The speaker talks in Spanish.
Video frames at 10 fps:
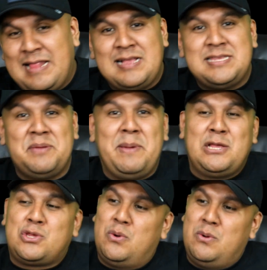se me
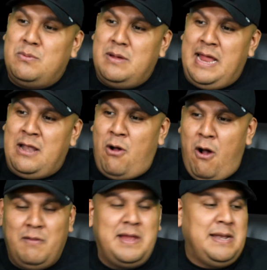hizo el
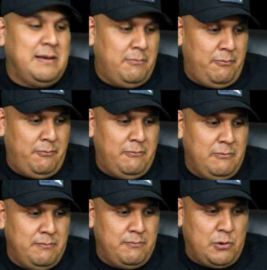Holland
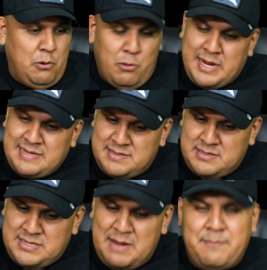como que
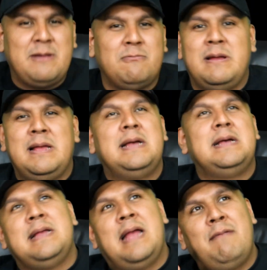siempre...
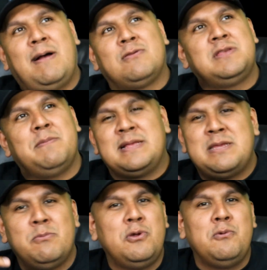El vato se me hace
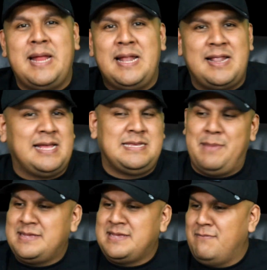muy humilde. Se me
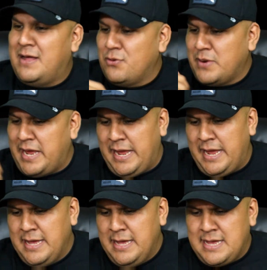hace el vato
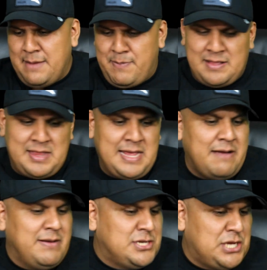que, que platica
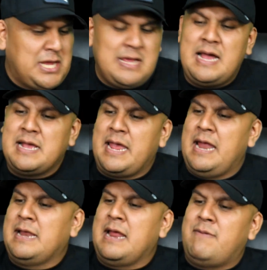bien chida,
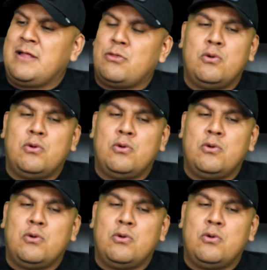que, que el vato